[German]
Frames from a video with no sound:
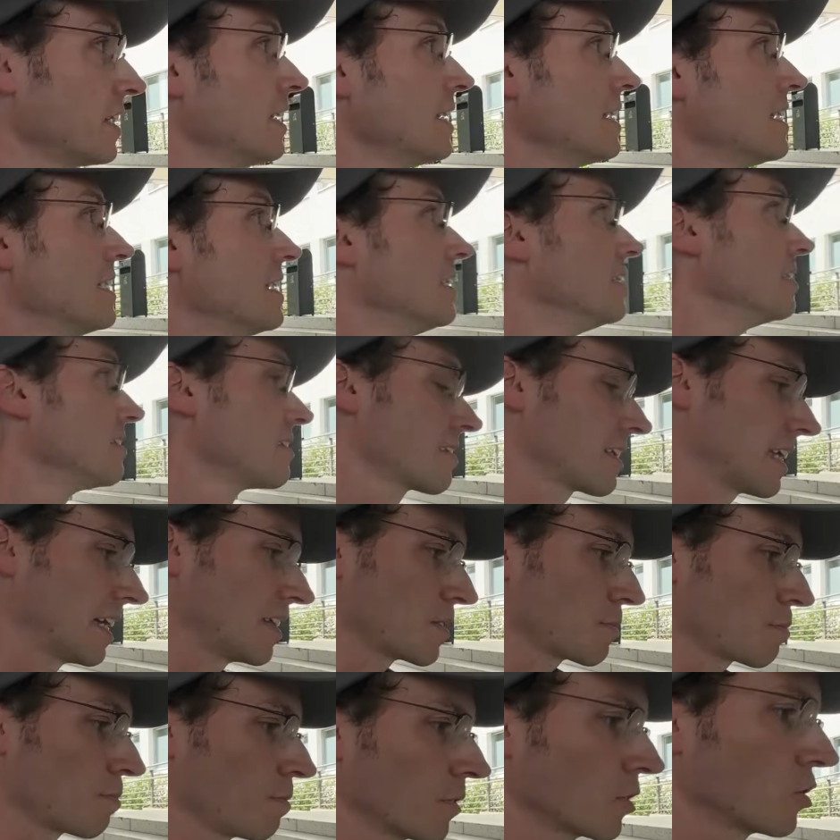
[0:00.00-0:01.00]
Das ist
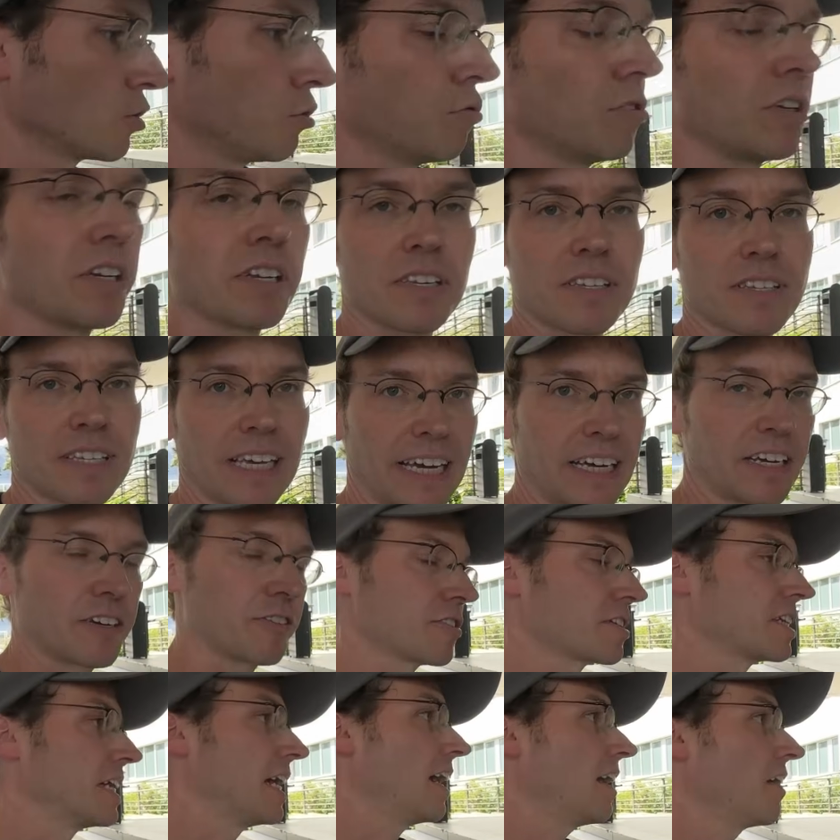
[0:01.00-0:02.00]
ganz cool, das zeige ich
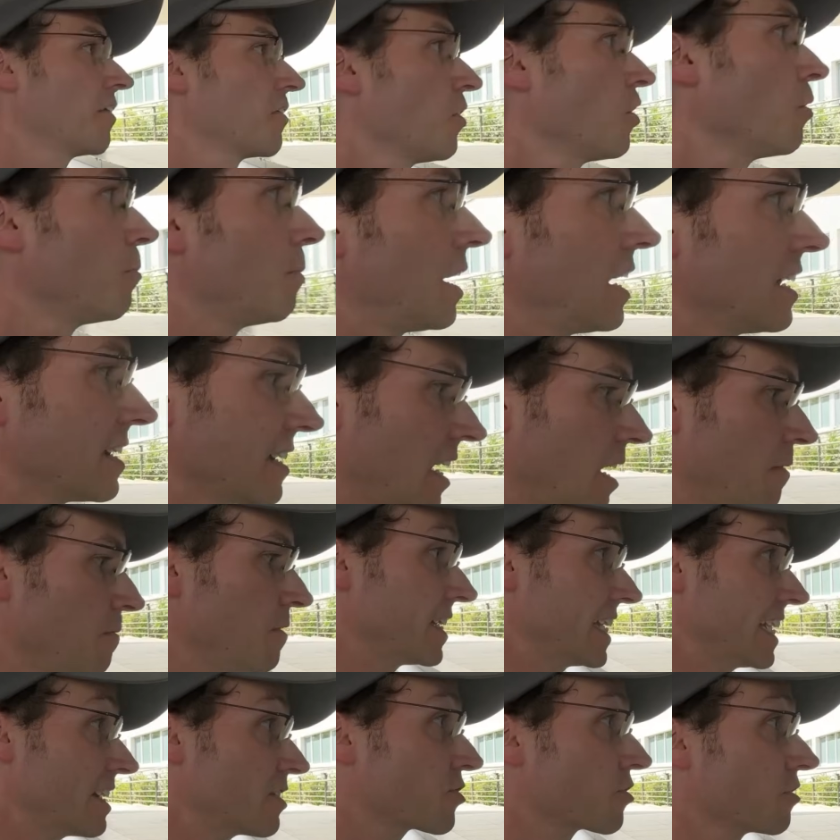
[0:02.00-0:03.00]
euch nachher nochmal. Da haben wir
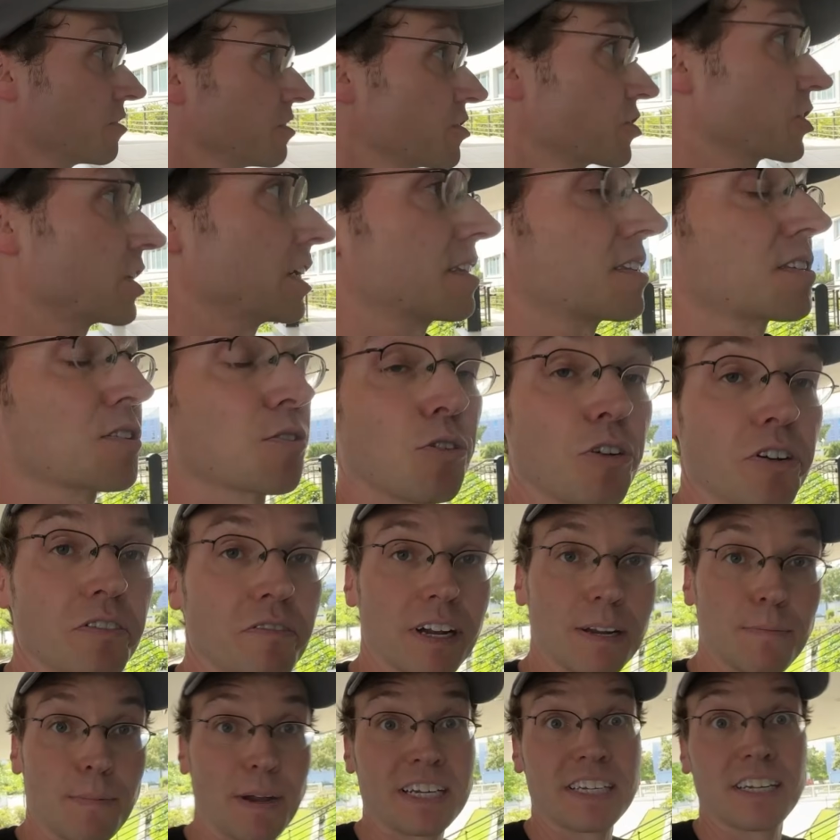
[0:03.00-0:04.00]
jetzt schon die Station,
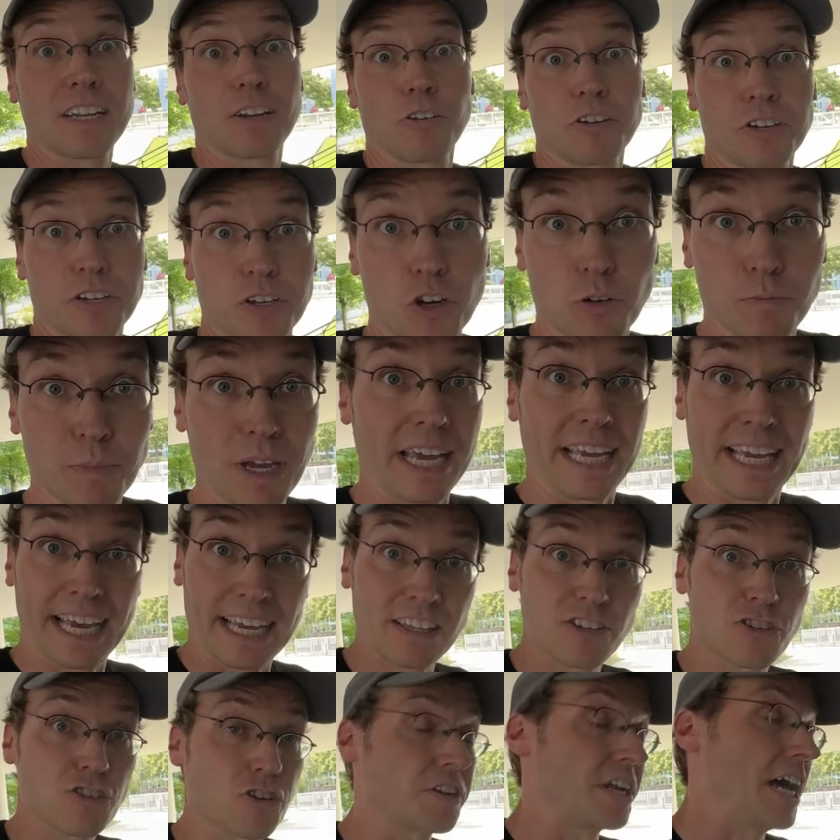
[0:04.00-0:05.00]
weil manche Leute kommen ja
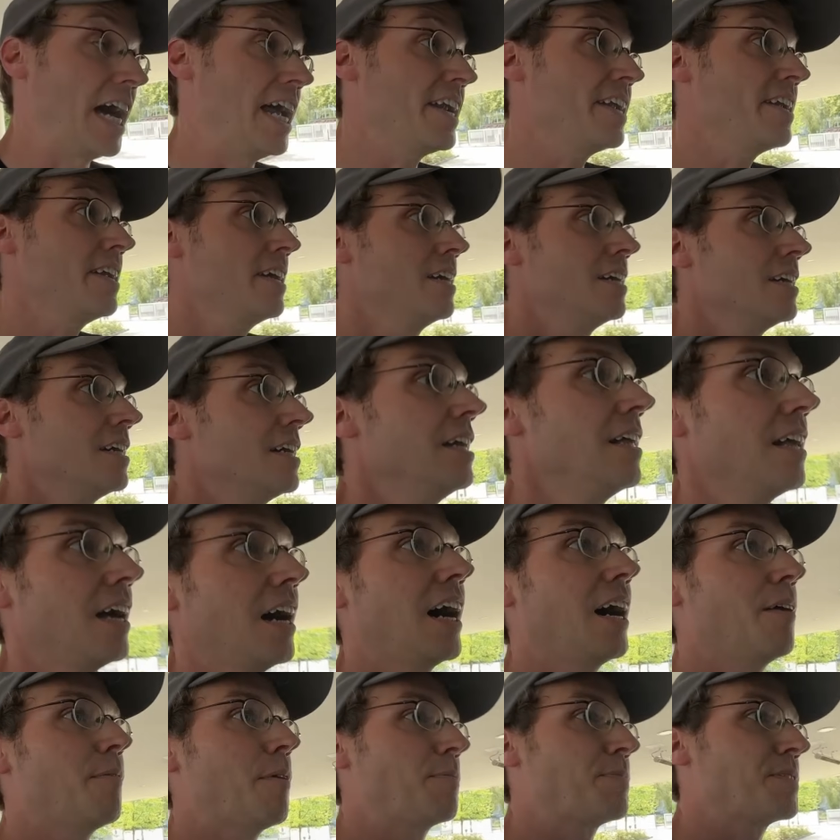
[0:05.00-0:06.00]
jetzt schon an. Ähm,
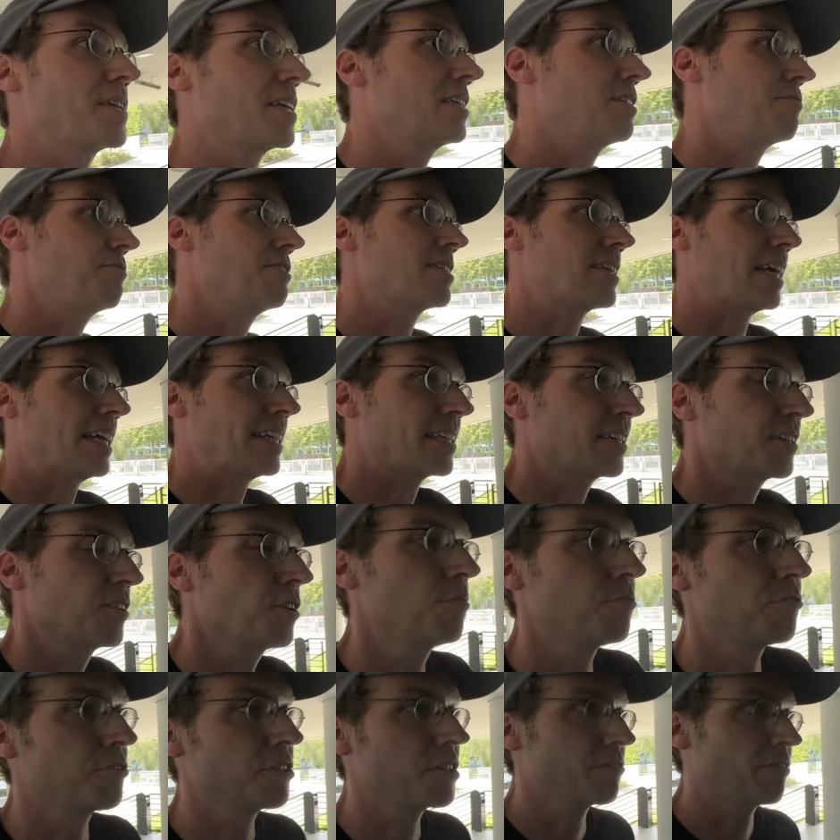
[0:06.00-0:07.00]
haben sich richtig viel Zeit
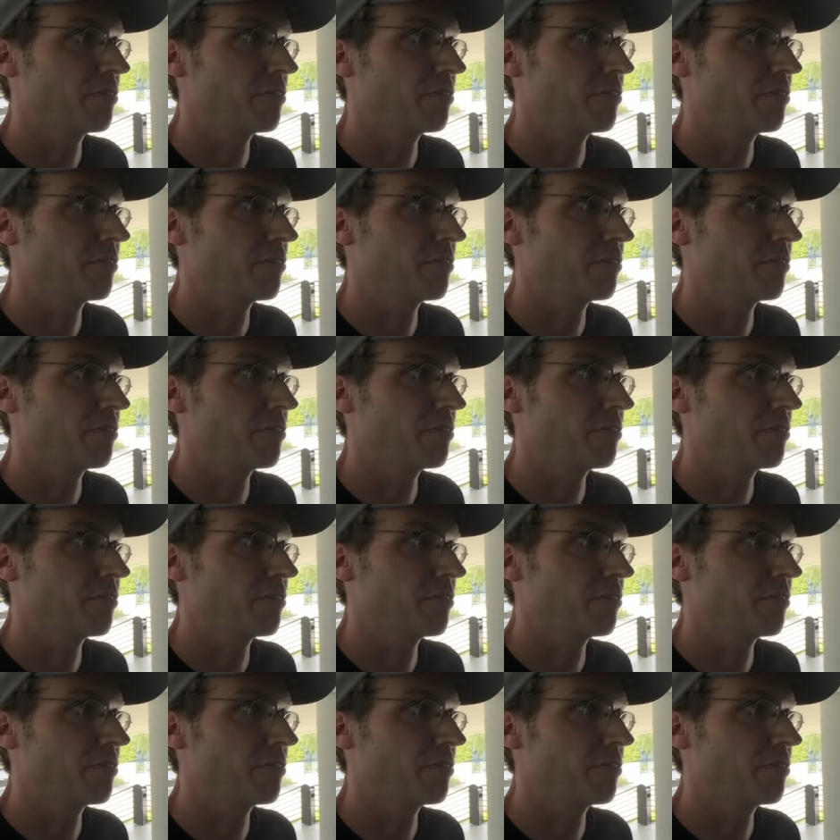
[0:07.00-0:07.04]
genommen für die